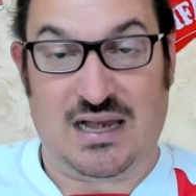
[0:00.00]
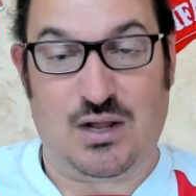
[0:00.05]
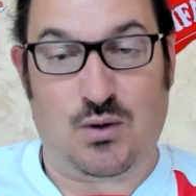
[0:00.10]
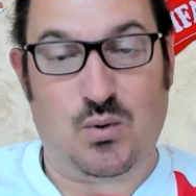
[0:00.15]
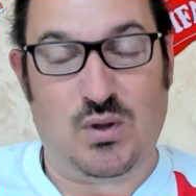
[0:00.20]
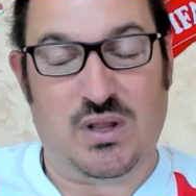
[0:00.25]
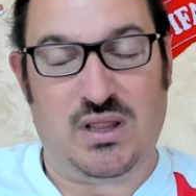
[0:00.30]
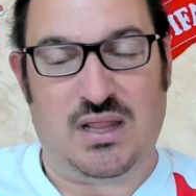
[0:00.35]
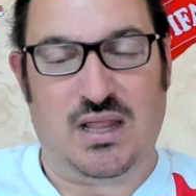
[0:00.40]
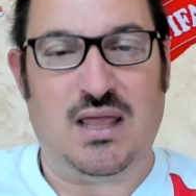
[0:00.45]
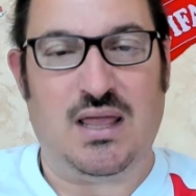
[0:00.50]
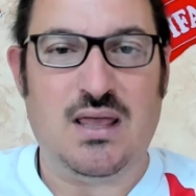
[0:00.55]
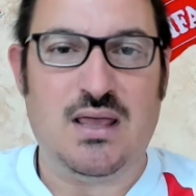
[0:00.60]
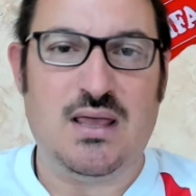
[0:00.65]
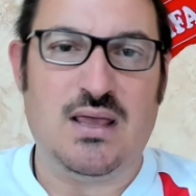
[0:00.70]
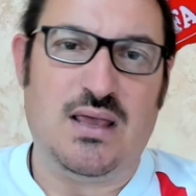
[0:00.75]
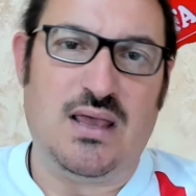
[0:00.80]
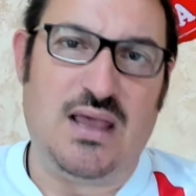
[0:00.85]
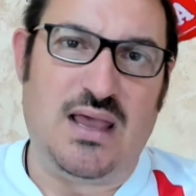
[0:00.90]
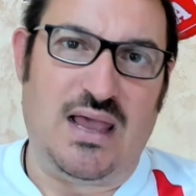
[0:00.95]
Quindi
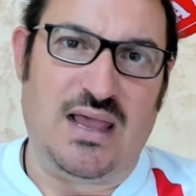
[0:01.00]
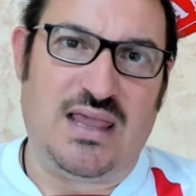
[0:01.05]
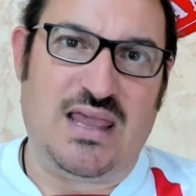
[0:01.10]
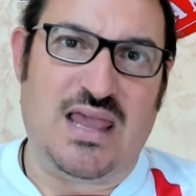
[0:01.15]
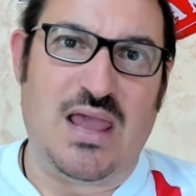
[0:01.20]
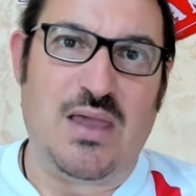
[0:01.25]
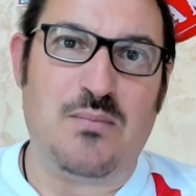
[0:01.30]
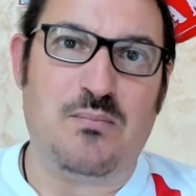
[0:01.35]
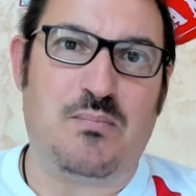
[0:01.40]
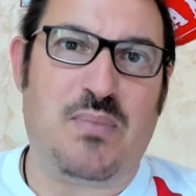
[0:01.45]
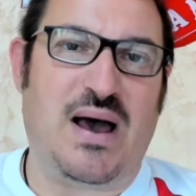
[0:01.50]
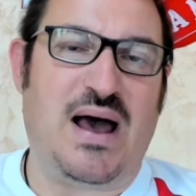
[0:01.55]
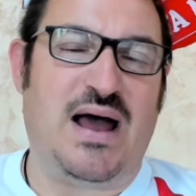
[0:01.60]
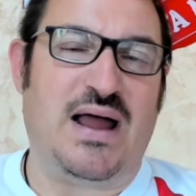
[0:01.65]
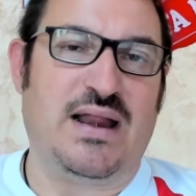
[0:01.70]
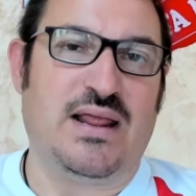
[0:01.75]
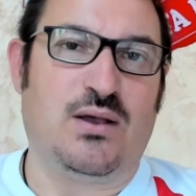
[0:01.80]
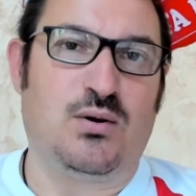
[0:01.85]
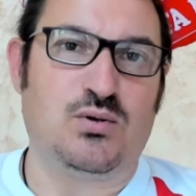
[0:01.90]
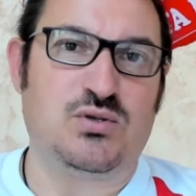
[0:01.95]
eh, che
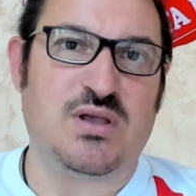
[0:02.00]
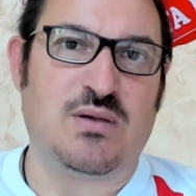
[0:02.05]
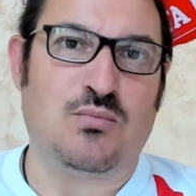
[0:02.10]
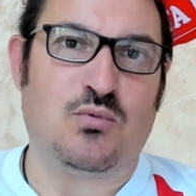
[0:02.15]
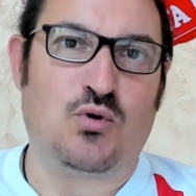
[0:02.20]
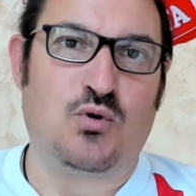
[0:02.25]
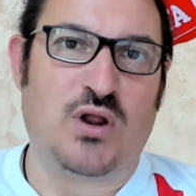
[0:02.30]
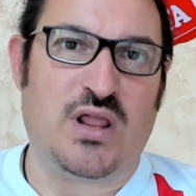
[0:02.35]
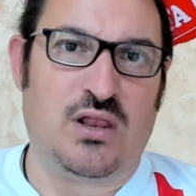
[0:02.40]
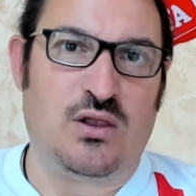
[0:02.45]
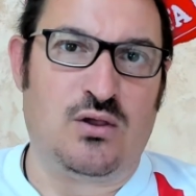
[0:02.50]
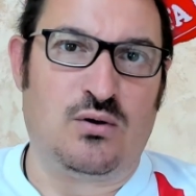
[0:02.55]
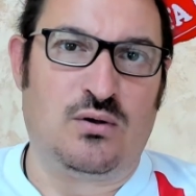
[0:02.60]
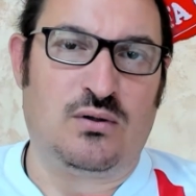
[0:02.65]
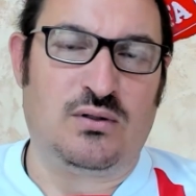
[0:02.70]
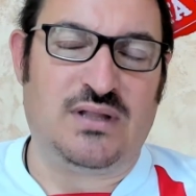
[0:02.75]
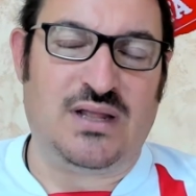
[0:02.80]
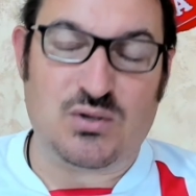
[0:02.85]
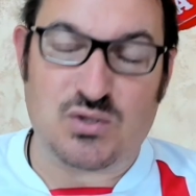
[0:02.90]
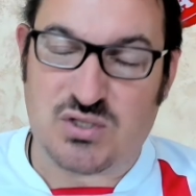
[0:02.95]
impari José Mourinho
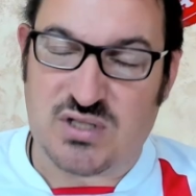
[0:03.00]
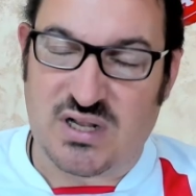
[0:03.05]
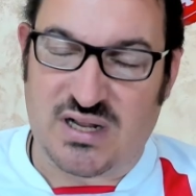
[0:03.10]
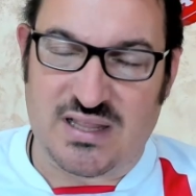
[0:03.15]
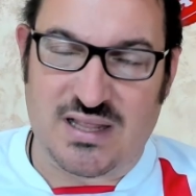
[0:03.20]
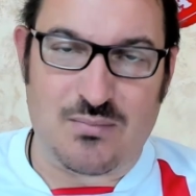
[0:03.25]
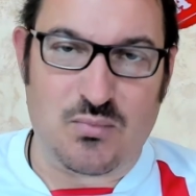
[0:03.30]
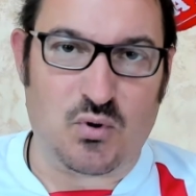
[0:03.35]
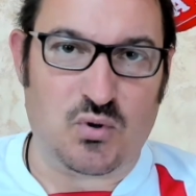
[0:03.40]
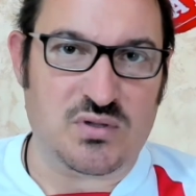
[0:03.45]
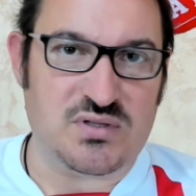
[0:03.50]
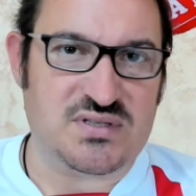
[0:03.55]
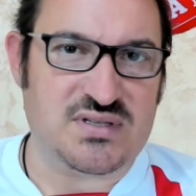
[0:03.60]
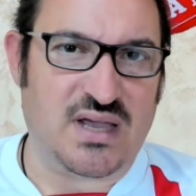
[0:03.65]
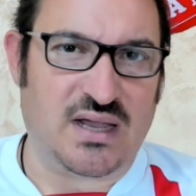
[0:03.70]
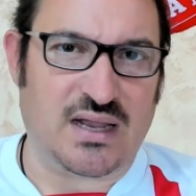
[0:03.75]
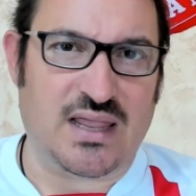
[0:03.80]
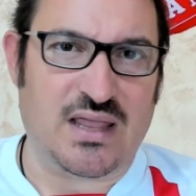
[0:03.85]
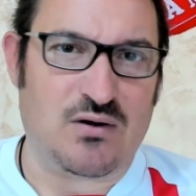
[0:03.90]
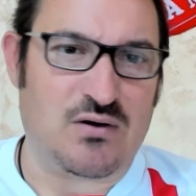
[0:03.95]
dallo stile del Monza,
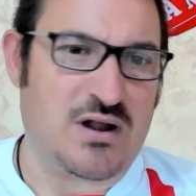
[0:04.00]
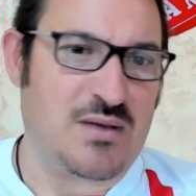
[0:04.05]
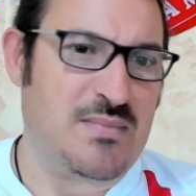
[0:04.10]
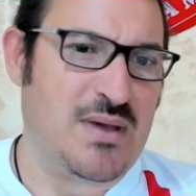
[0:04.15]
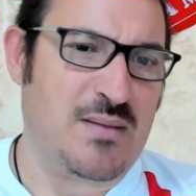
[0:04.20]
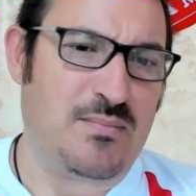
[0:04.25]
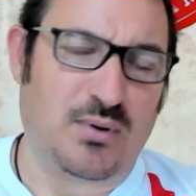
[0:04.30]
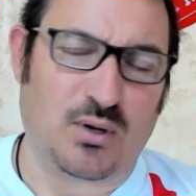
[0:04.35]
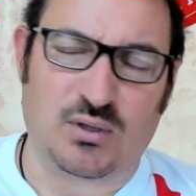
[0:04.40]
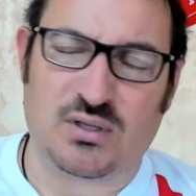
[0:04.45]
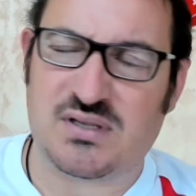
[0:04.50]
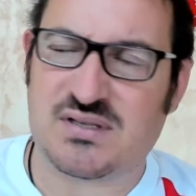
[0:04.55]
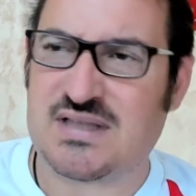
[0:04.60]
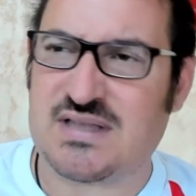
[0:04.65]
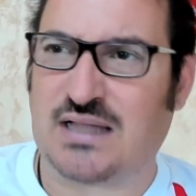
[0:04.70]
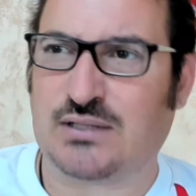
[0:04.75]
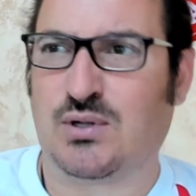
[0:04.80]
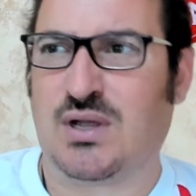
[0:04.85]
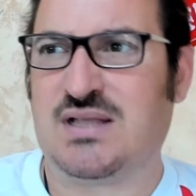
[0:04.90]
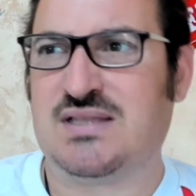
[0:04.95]
che non ha mai
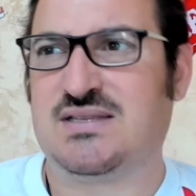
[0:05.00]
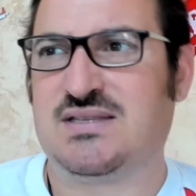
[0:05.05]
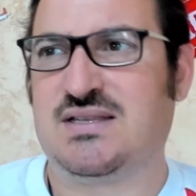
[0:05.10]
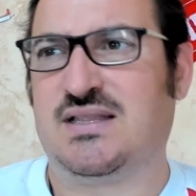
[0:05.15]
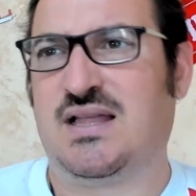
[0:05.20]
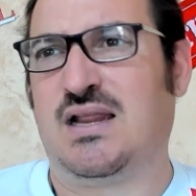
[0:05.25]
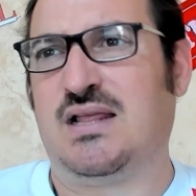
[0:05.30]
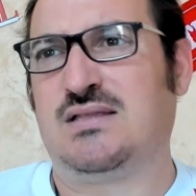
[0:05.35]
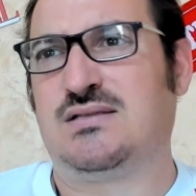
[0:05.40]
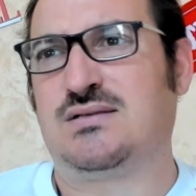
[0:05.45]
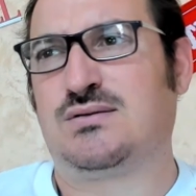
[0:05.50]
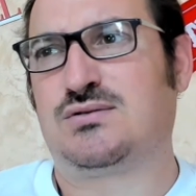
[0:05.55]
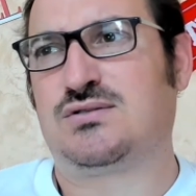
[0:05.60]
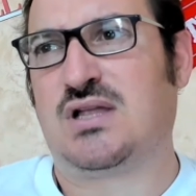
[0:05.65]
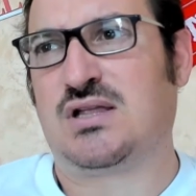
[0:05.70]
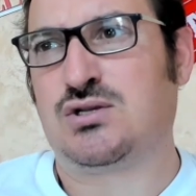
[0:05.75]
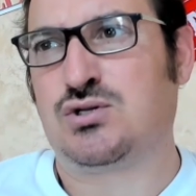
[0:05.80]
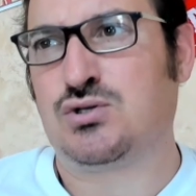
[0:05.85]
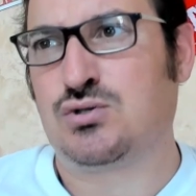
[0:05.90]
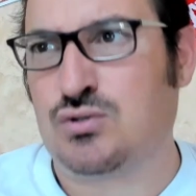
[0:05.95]
protestato, anzi da inizio
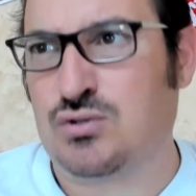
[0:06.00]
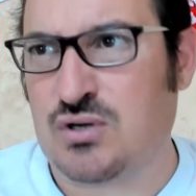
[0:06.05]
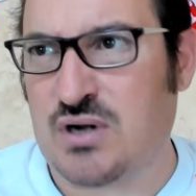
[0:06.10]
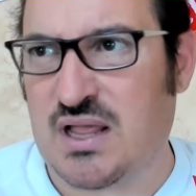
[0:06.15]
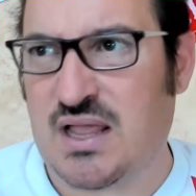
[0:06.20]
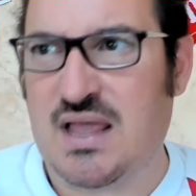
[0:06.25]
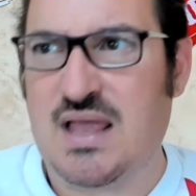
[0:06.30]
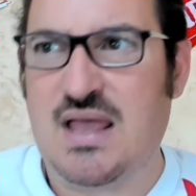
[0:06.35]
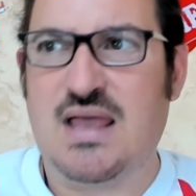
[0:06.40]
stagione,